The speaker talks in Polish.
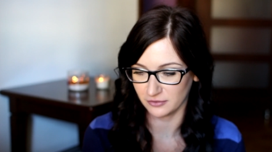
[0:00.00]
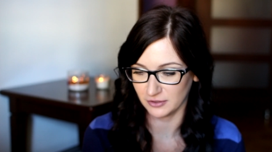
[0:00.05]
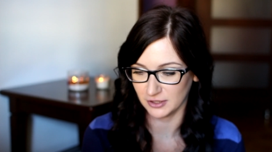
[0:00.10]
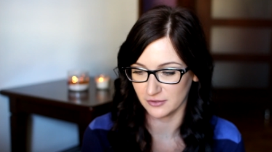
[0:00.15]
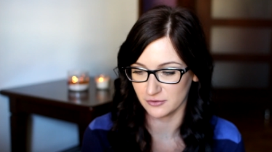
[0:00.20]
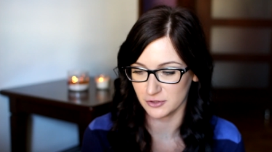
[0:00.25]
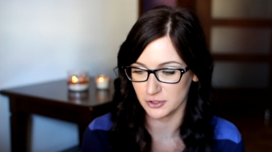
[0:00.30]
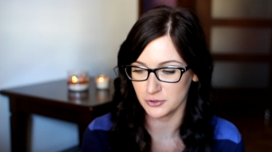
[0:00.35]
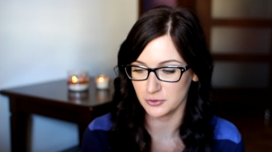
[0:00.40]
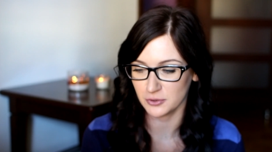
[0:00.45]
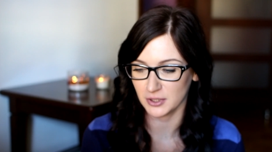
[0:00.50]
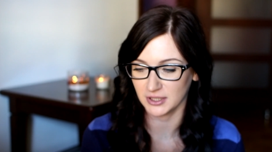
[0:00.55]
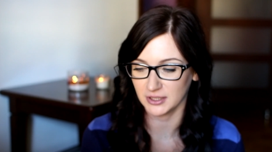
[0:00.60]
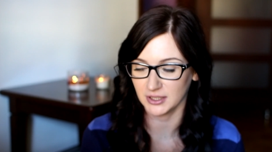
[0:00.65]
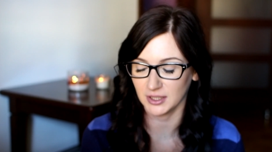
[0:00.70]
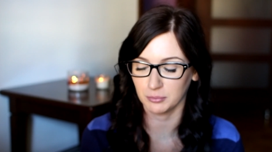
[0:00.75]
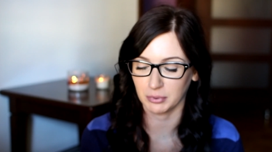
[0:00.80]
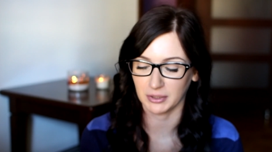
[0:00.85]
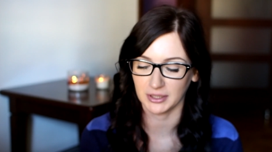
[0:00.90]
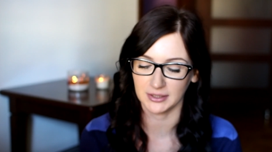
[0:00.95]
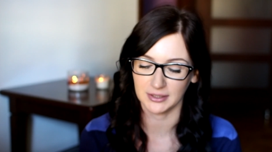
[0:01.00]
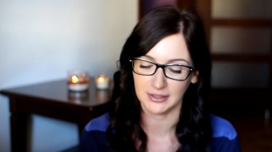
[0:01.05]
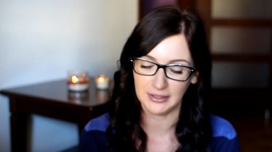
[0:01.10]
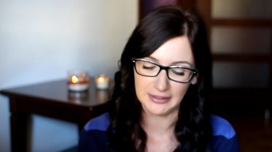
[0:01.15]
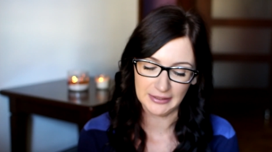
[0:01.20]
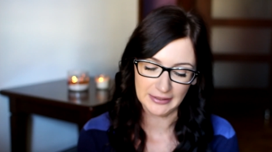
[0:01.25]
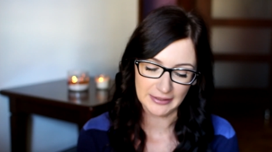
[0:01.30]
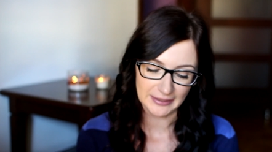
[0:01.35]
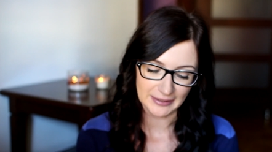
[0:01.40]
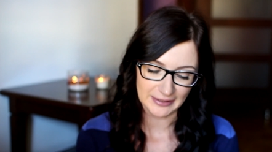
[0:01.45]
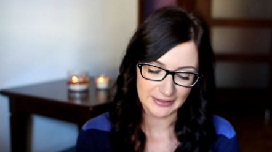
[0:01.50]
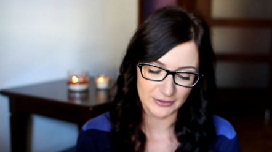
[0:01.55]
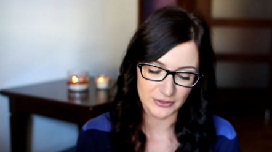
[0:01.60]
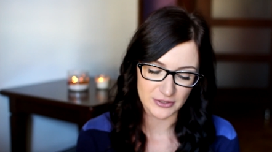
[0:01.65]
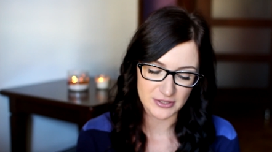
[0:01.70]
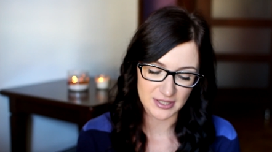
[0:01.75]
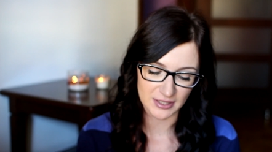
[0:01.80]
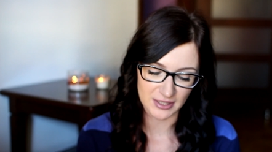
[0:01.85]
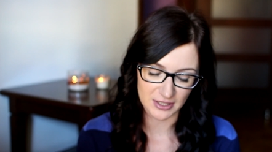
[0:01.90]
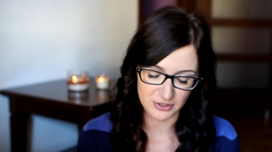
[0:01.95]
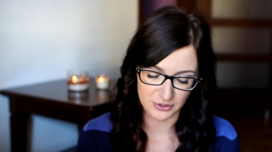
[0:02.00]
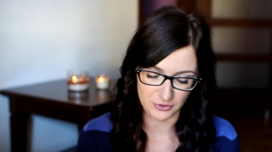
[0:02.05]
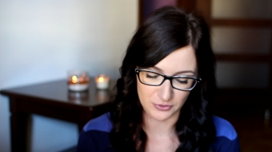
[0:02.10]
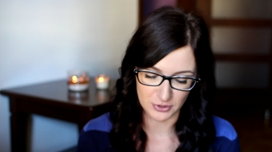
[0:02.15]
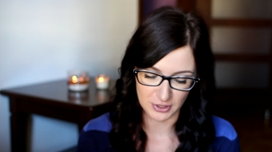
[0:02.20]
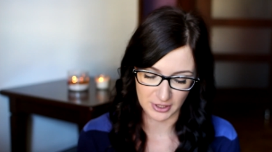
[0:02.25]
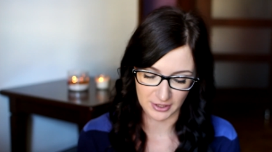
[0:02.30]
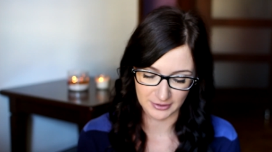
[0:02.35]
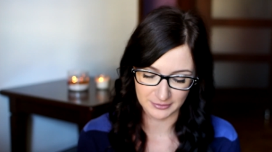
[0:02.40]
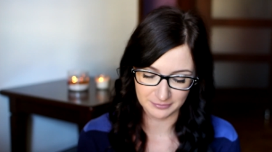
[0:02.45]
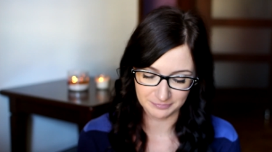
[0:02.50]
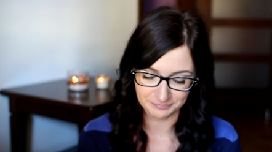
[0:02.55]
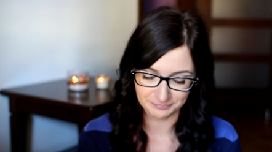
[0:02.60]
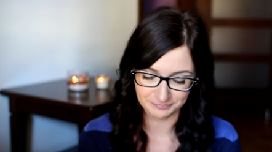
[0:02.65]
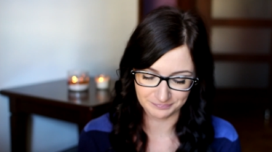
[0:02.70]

chwile w życiu Regina Brett. I to jest taka książka,